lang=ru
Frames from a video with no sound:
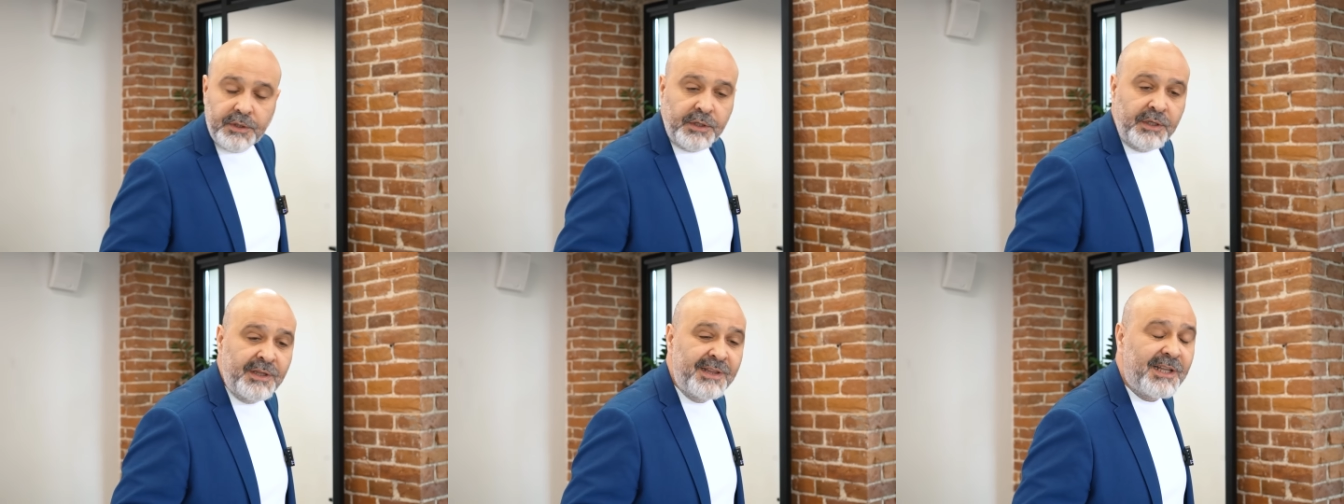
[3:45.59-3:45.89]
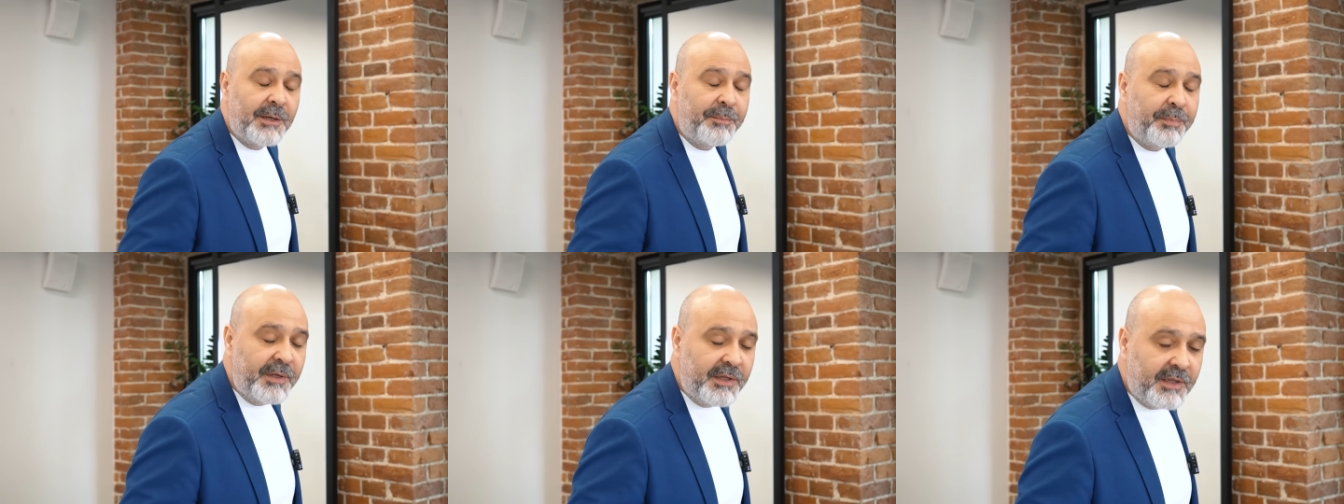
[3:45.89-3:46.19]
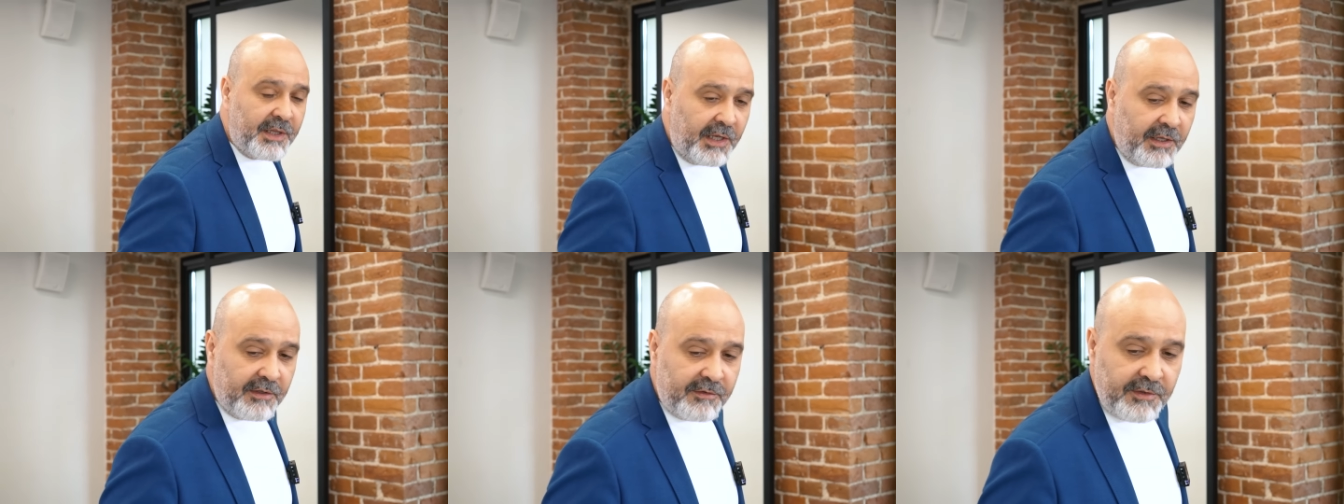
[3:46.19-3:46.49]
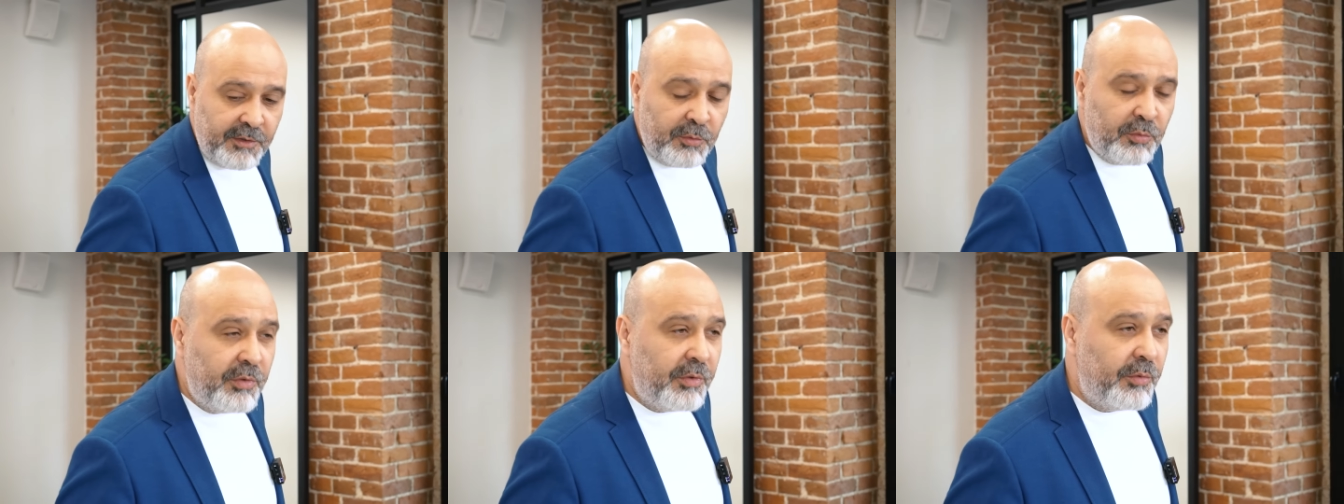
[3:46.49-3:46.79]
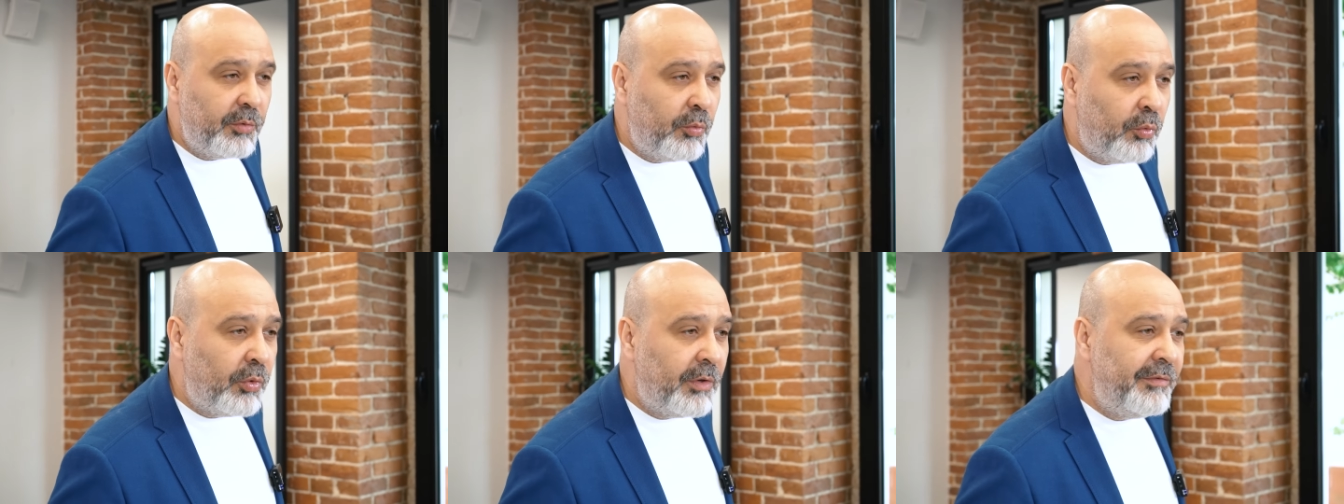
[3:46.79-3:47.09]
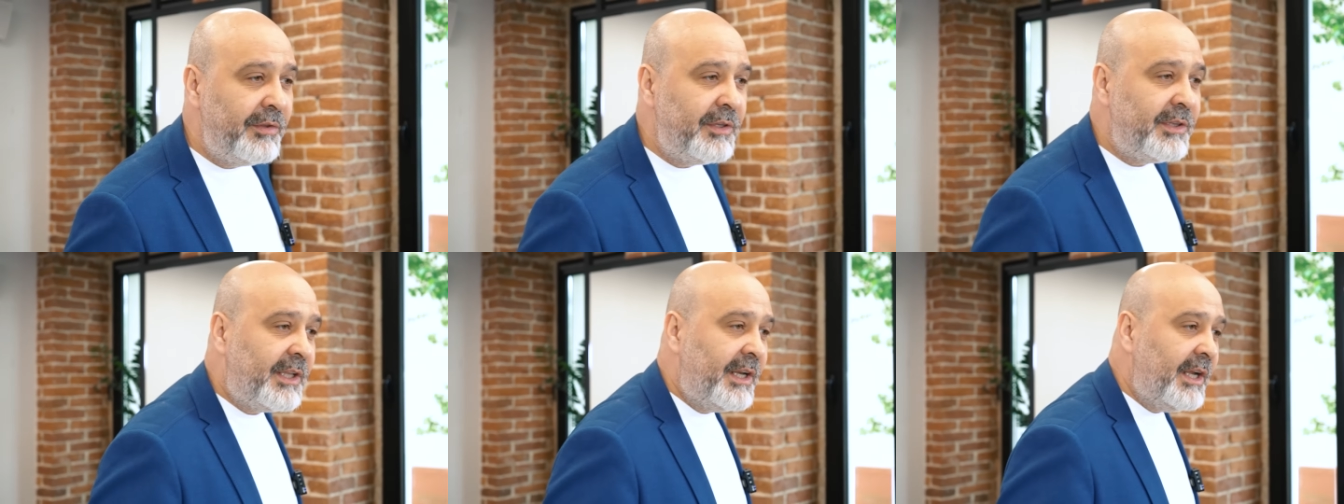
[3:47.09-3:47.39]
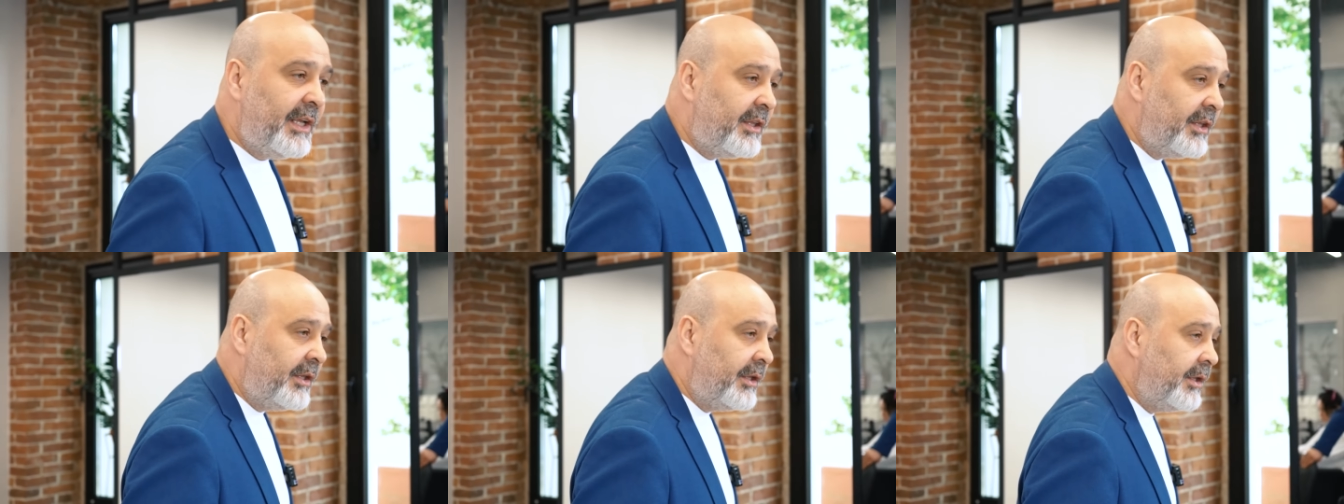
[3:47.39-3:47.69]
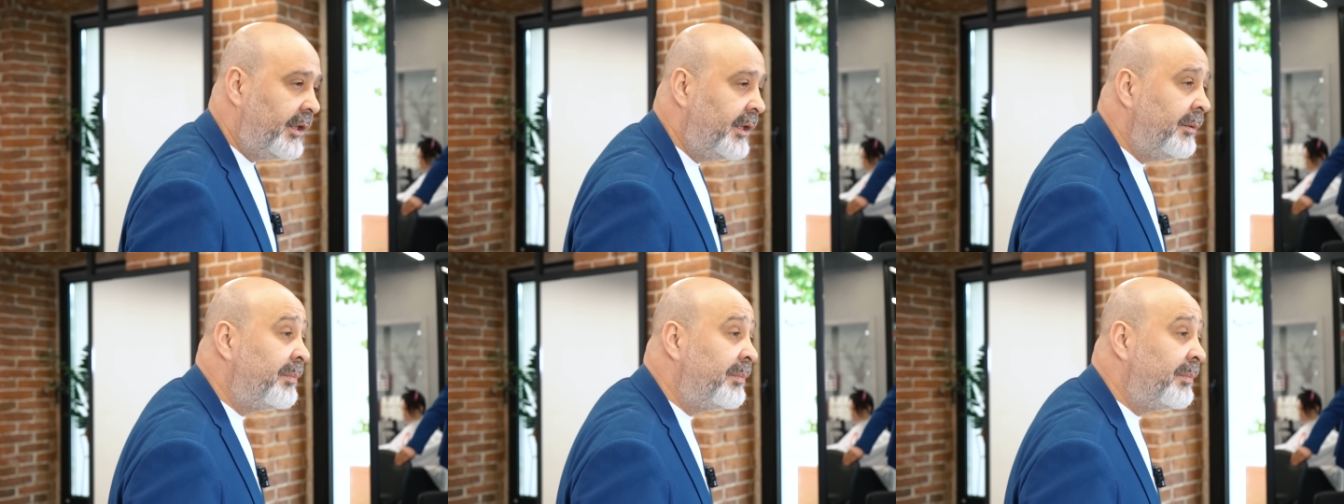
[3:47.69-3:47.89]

интерпретация. уровень третий –